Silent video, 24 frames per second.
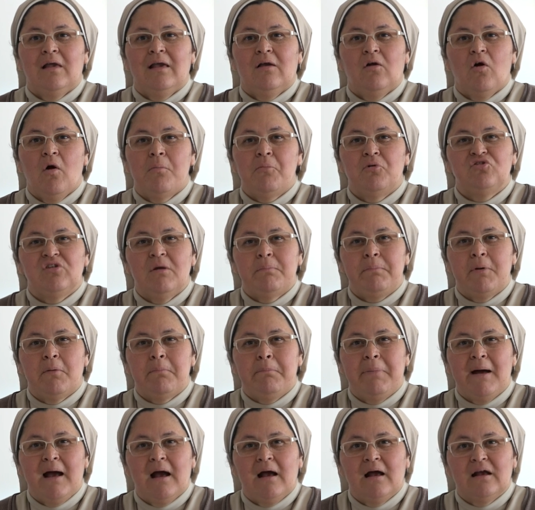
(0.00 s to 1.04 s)
¿Cómo se
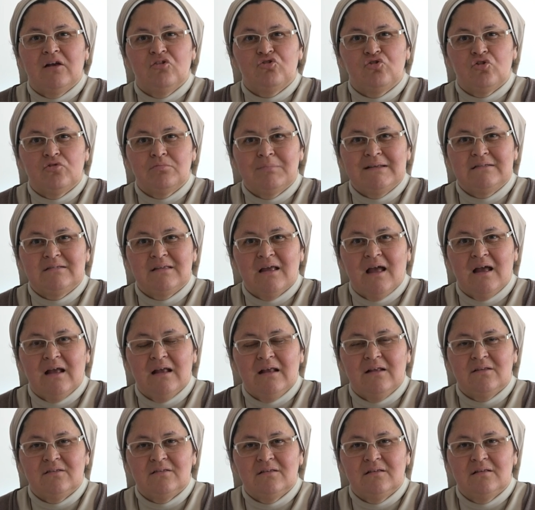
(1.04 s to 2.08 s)
propagan esos
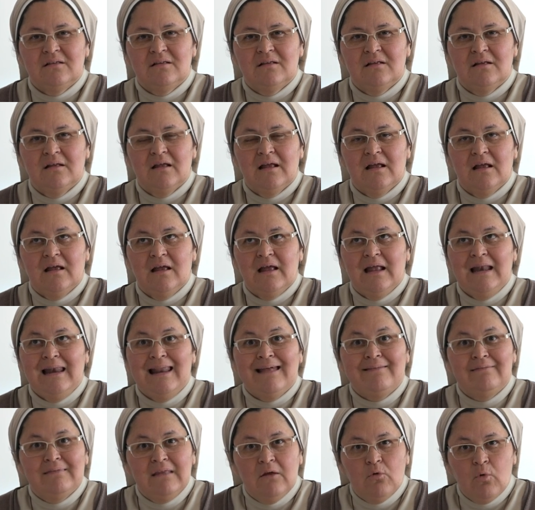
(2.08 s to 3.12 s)
mensajes? En la
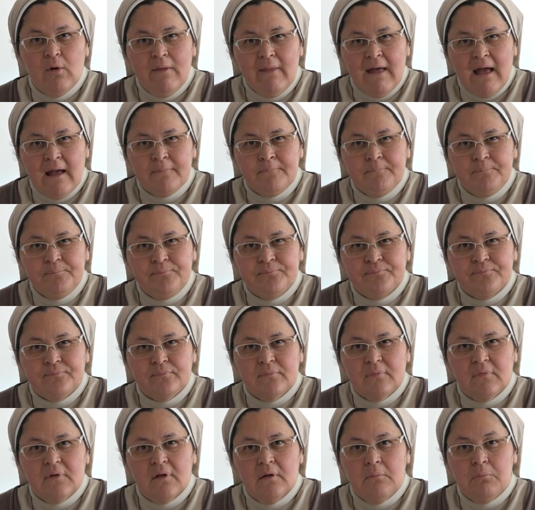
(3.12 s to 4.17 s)
antigüedad,
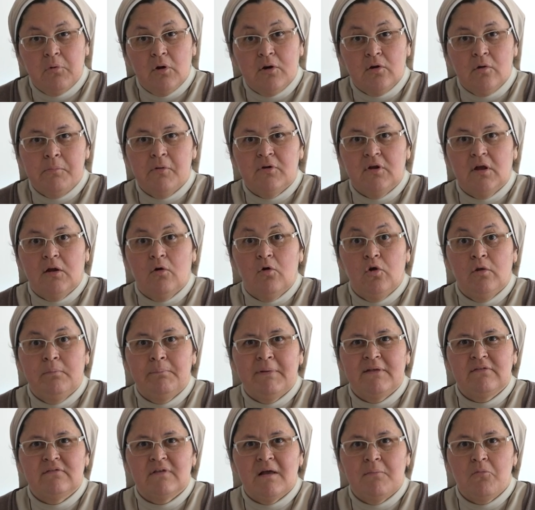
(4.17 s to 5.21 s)
bueno, porque hoy
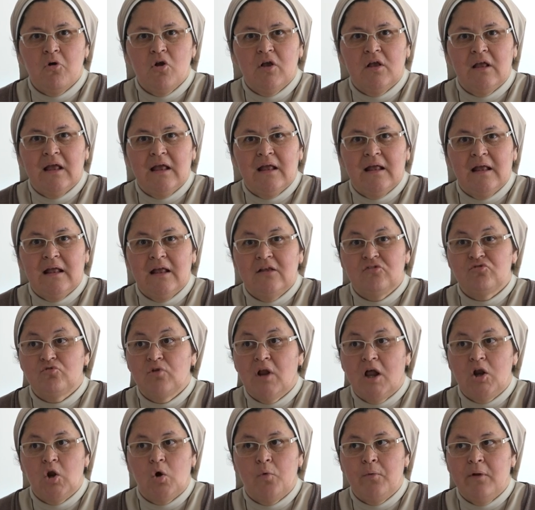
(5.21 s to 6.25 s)
pensamos que es
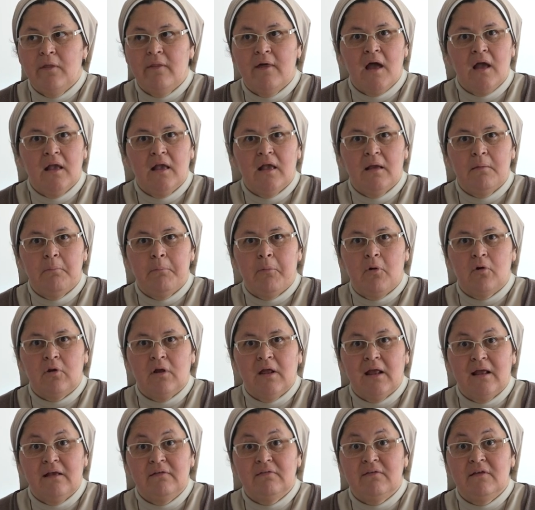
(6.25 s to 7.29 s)
una novedad que
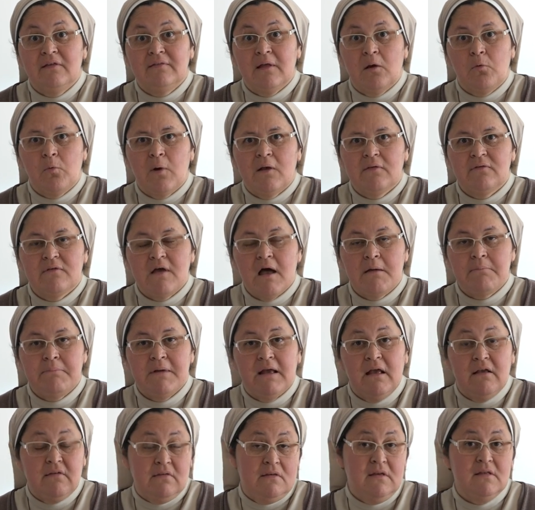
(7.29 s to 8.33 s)
porque existe WhatsApp
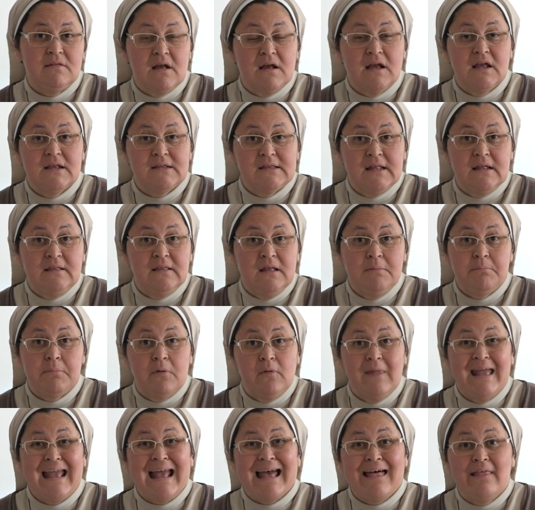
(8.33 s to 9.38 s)
existen este tipo
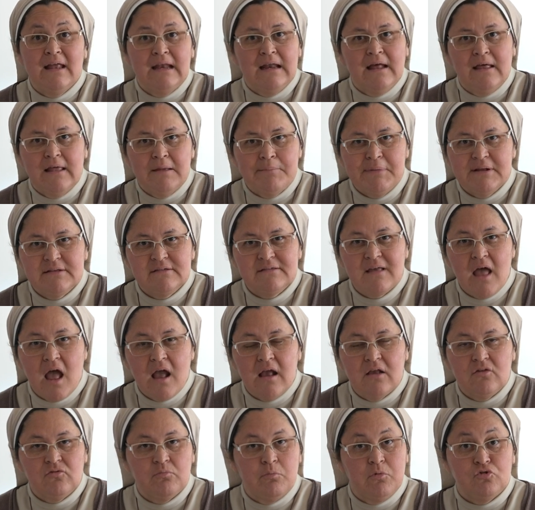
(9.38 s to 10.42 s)
de cadena de
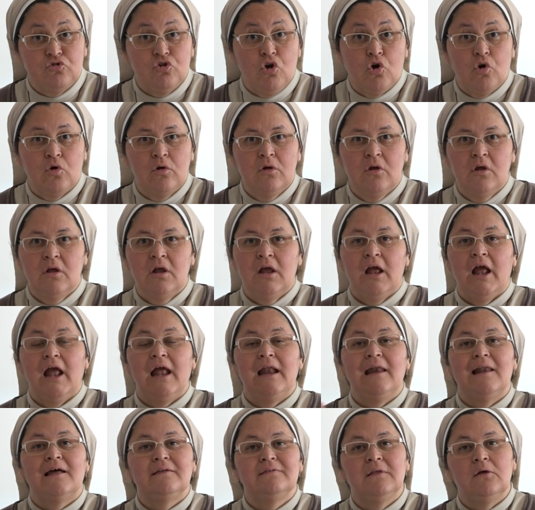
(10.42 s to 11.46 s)
mensajes. Pues no,
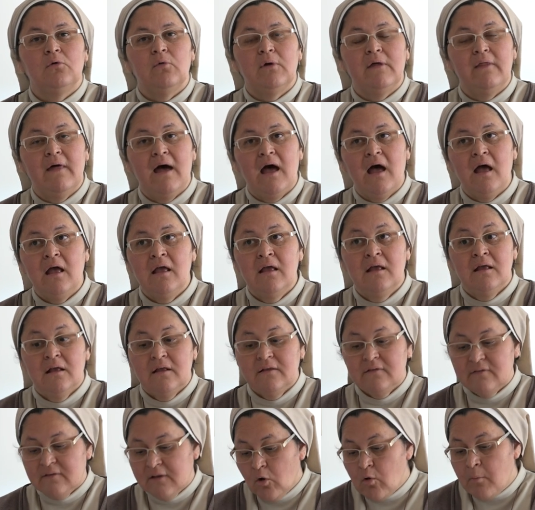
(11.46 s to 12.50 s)
en la antigüedad
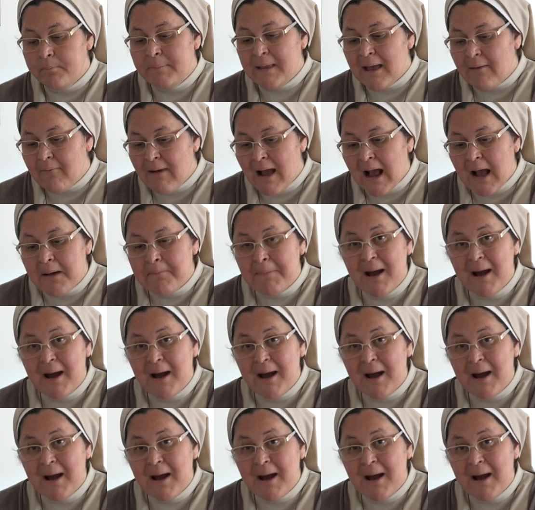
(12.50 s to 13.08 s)
se copiaban a